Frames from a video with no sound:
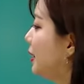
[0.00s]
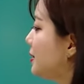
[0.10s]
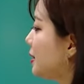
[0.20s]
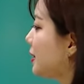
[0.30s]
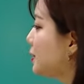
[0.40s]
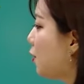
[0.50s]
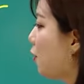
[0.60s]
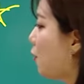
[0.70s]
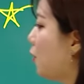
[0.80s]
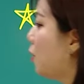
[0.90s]
자,
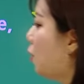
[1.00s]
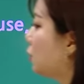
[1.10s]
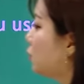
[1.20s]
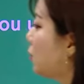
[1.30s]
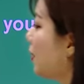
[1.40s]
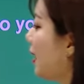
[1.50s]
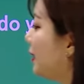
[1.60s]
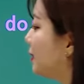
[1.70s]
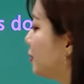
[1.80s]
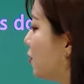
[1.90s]
그래서
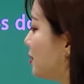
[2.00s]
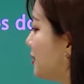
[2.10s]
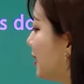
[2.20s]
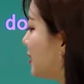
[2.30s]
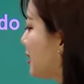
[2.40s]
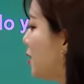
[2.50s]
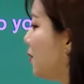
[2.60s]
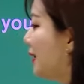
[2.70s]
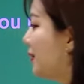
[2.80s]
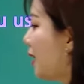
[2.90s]
어떠한 것을 내가
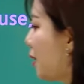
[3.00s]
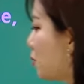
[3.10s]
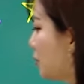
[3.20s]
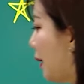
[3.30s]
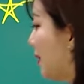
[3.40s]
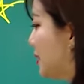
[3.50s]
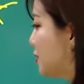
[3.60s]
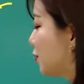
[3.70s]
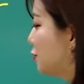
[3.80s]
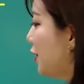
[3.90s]
사용한다라고 나와
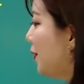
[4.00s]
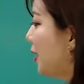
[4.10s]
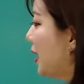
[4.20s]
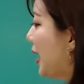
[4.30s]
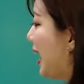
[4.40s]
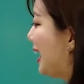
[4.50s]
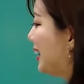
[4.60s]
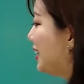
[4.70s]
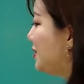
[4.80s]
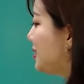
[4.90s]
있었고요. I
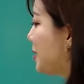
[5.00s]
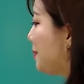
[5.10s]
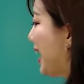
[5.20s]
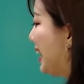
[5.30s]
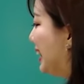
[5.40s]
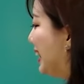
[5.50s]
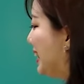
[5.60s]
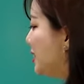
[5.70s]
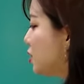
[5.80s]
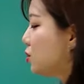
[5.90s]
use them at
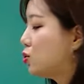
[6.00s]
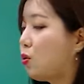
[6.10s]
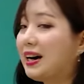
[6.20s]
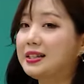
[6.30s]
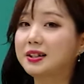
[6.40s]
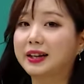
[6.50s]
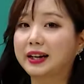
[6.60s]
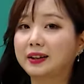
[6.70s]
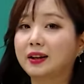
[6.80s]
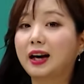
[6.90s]
least twice a
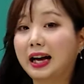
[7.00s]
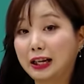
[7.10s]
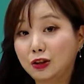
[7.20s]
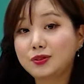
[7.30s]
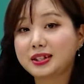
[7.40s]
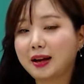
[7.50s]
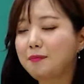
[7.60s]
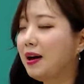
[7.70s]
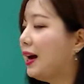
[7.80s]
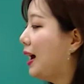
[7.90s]
day. I use
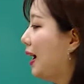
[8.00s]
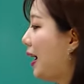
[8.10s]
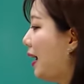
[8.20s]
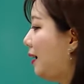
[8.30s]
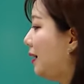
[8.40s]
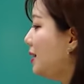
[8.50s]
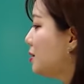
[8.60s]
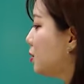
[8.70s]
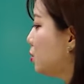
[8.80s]
them at least